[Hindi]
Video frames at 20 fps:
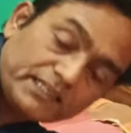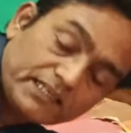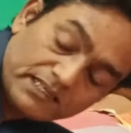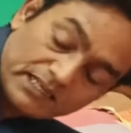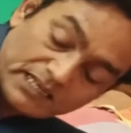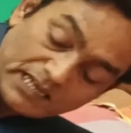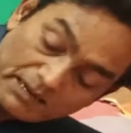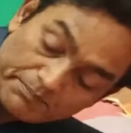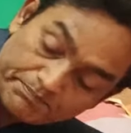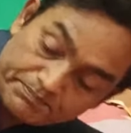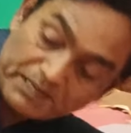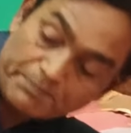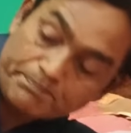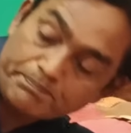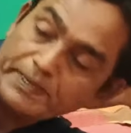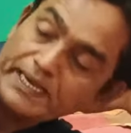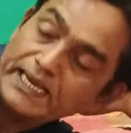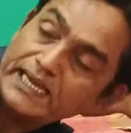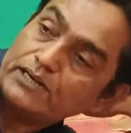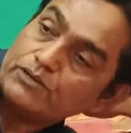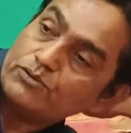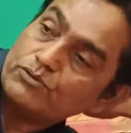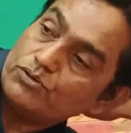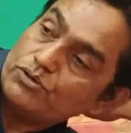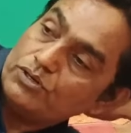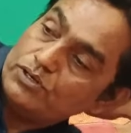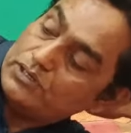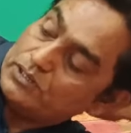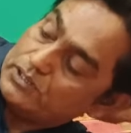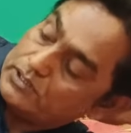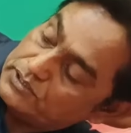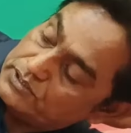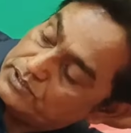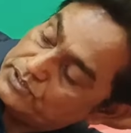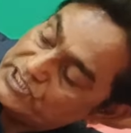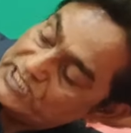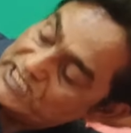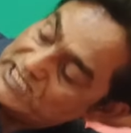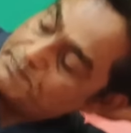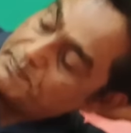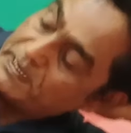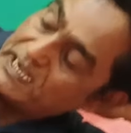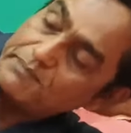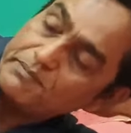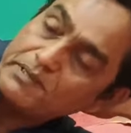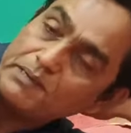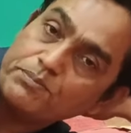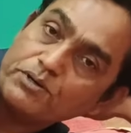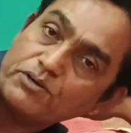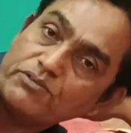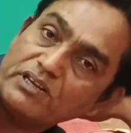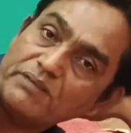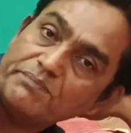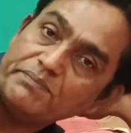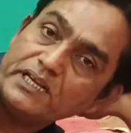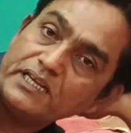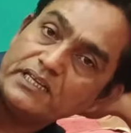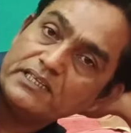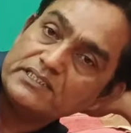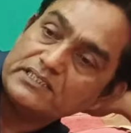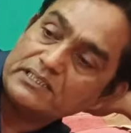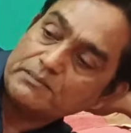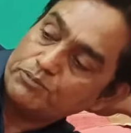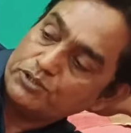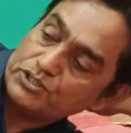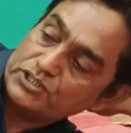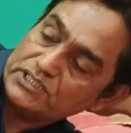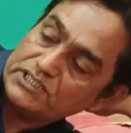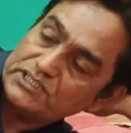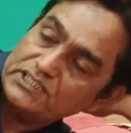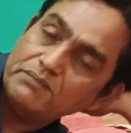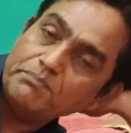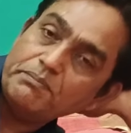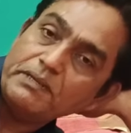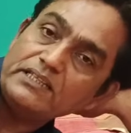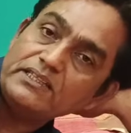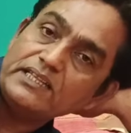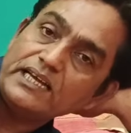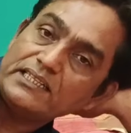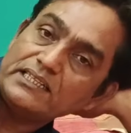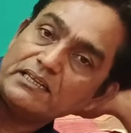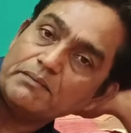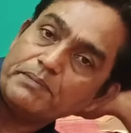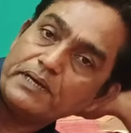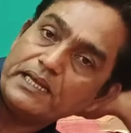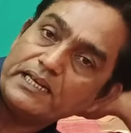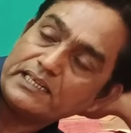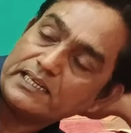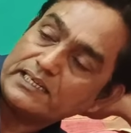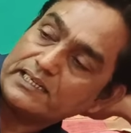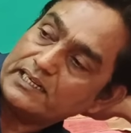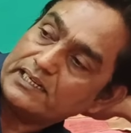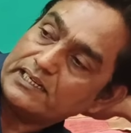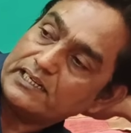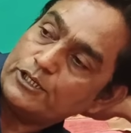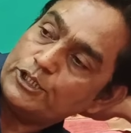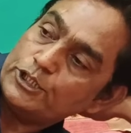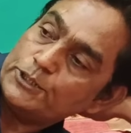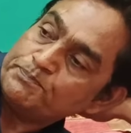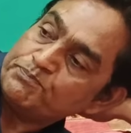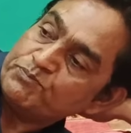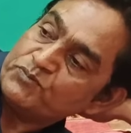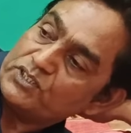बाद अपने पैर को जिस पैर में प्रॉब्लम है सपोज कीजिए मैं दाहिना पैर के कर रहा हूं